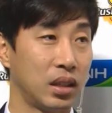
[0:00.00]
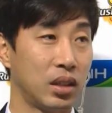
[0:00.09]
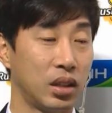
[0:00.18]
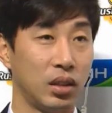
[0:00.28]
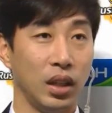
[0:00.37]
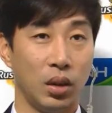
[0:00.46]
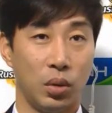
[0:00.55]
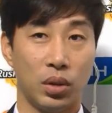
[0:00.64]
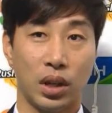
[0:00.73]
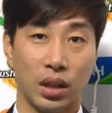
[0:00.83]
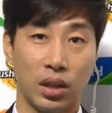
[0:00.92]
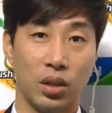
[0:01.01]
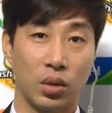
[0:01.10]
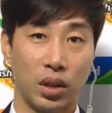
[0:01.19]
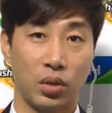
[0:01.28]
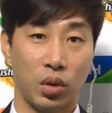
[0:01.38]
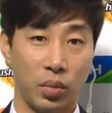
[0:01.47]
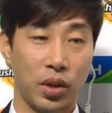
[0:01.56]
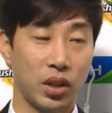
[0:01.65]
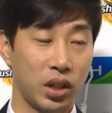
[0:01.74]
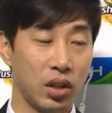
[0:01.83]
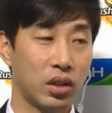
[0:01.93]
그래서 오늘 같은 경우에는 조금
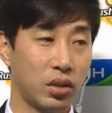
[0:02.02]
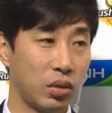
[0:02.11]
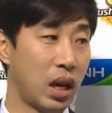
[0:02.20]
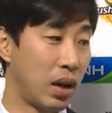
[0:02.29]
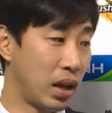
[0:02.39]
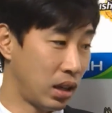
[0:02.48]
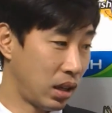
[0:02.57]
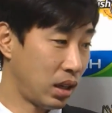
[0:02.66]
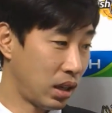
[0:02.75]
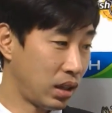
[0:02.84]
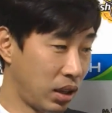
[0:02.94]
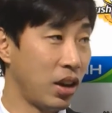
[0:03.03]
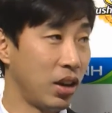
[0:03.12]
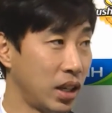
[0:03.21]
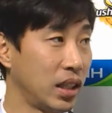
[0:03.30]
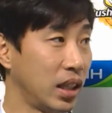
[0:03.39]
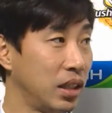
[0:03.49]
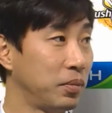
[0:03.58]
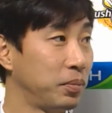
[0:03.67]
더 신경 쓰고 나왔어요, 사실.